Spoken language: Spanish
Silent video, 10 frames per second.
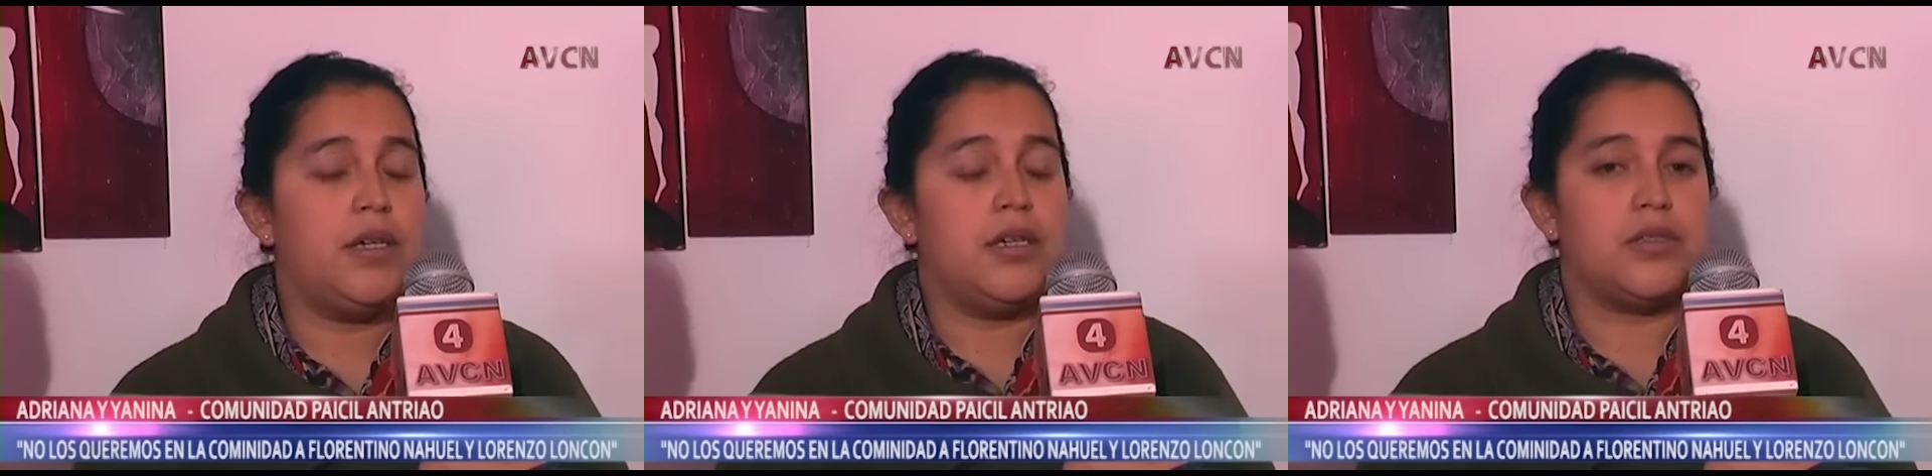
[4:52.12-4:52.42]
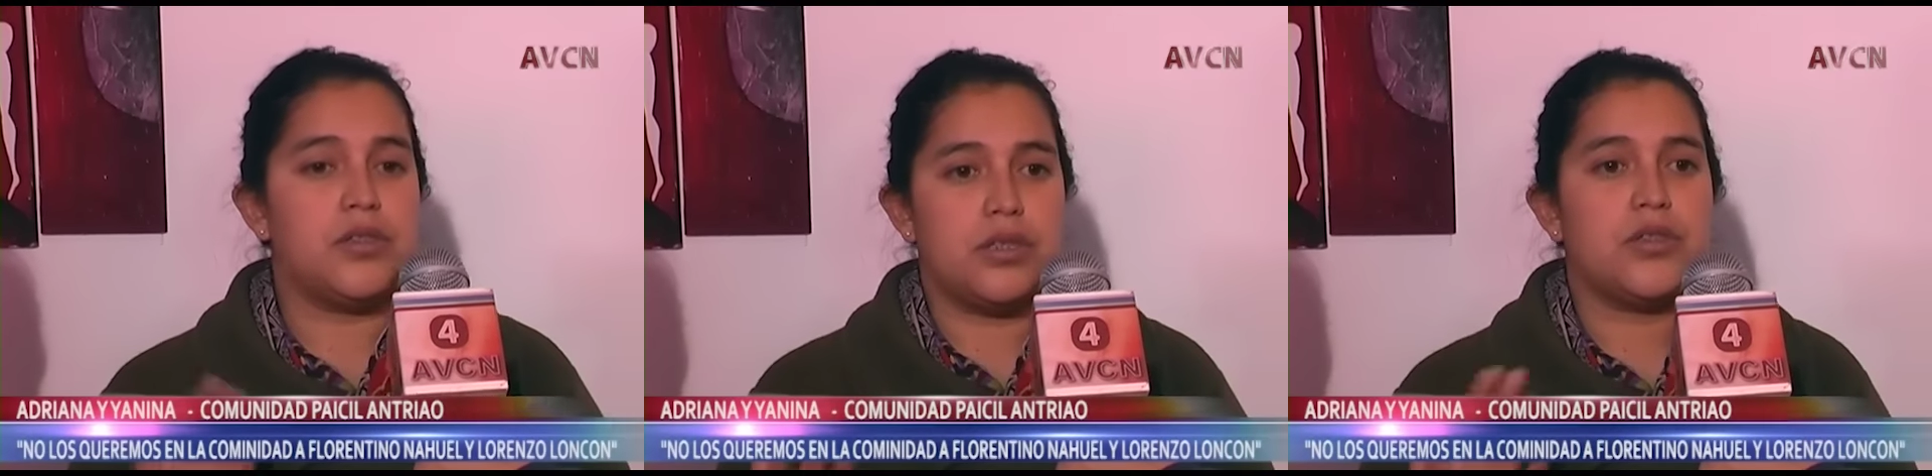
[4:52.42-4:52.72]

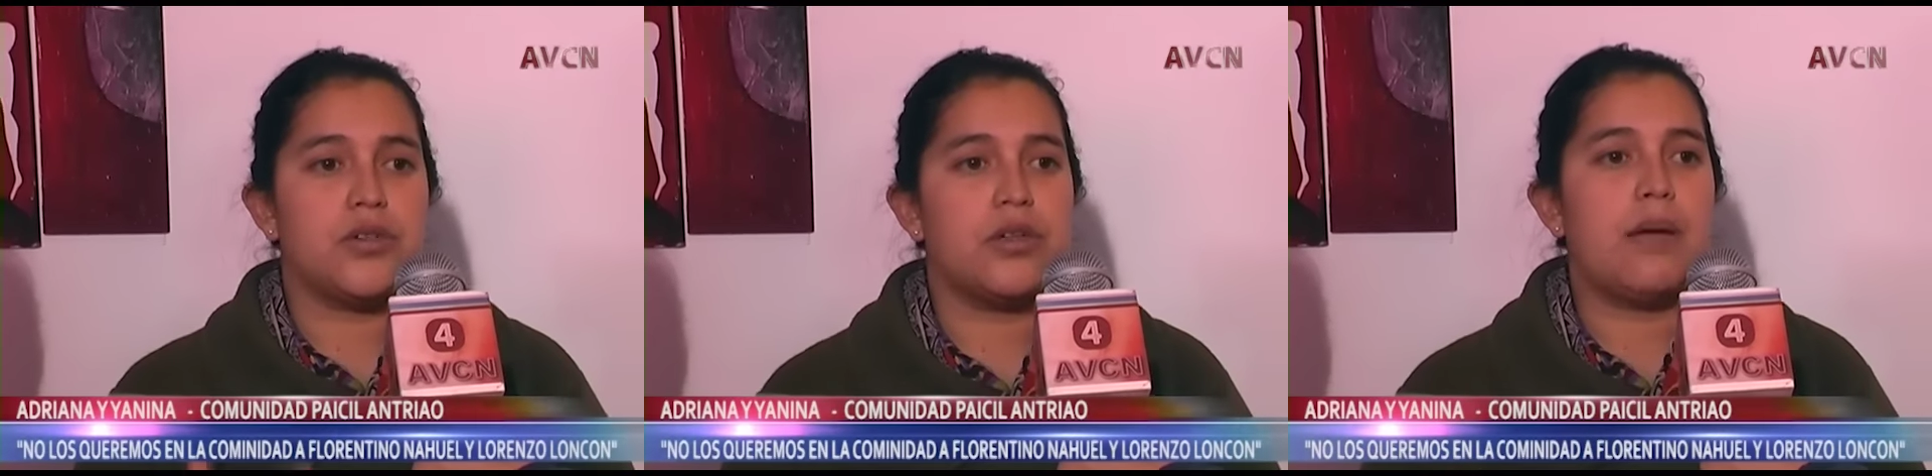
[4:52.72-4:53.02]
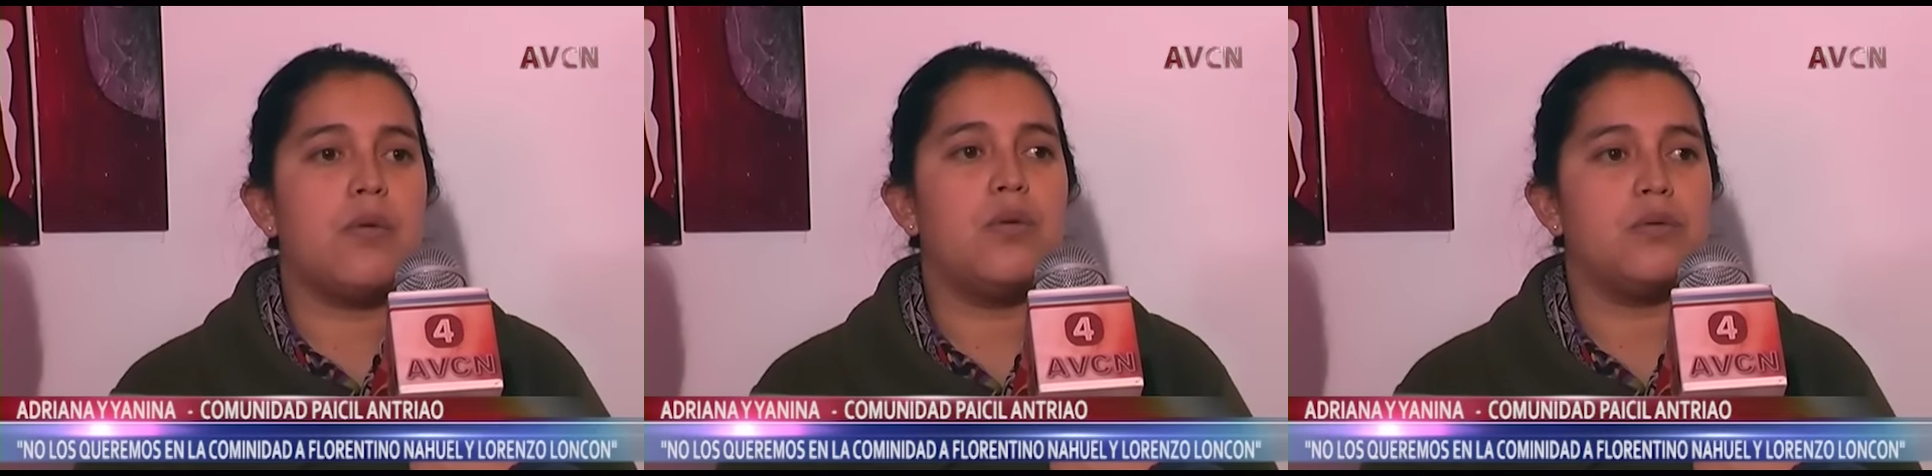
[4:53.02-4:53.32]
entonces nosotros
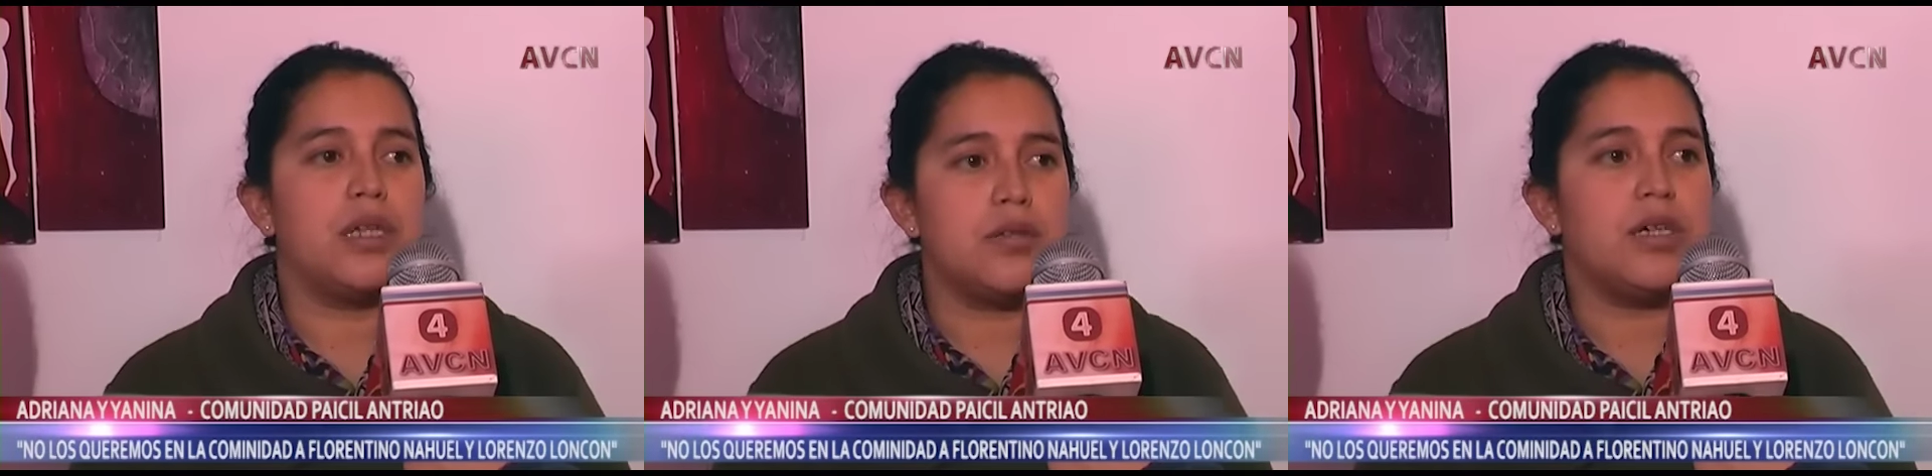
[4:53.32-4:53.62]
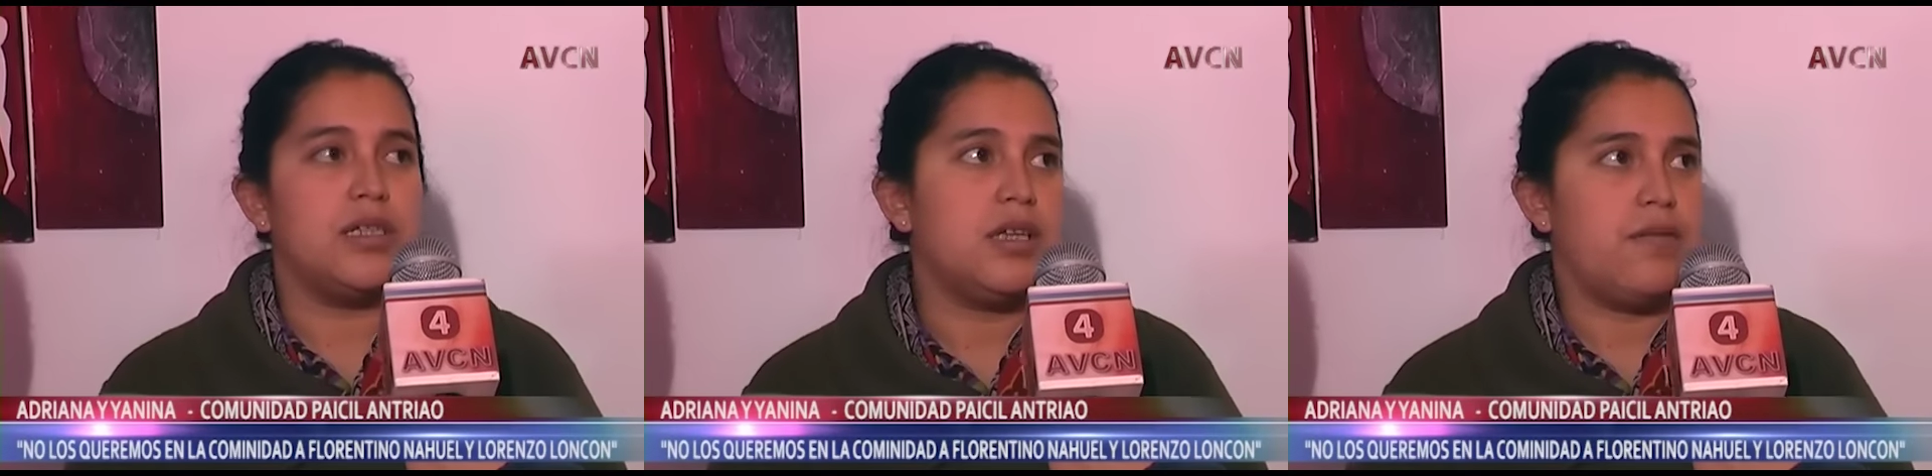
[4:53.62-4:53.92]
estamos juntando
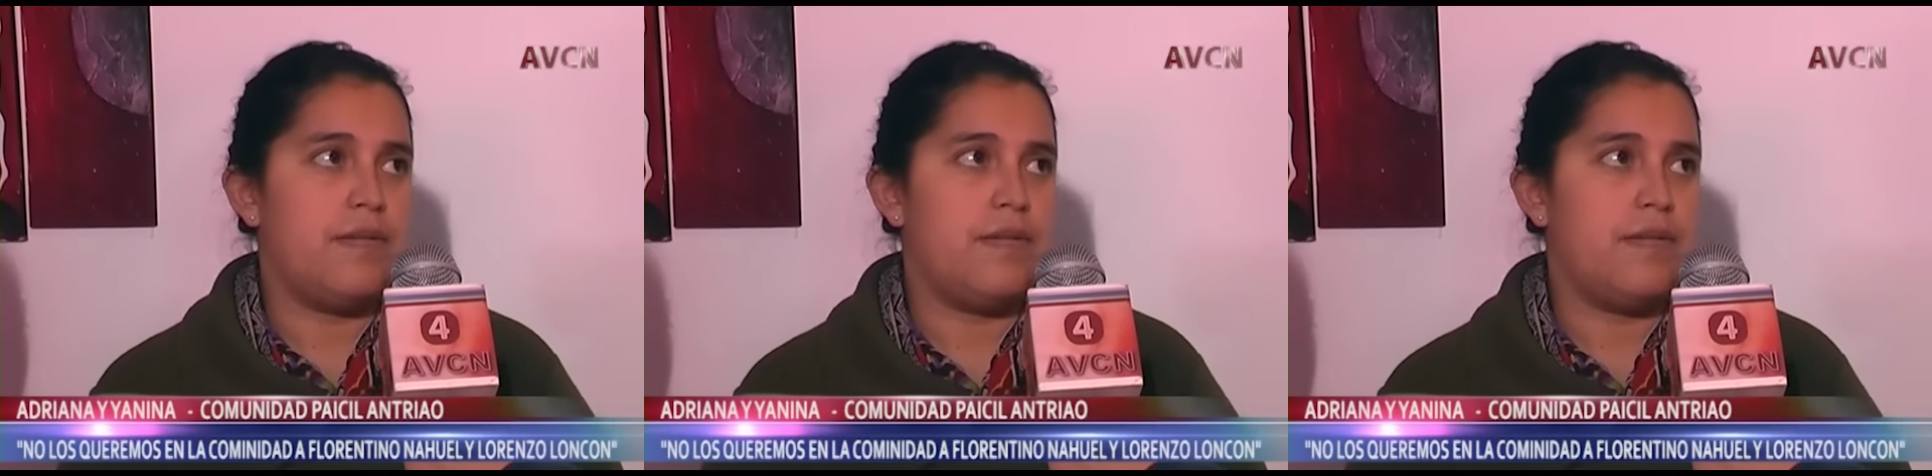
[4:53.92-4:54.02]
a esa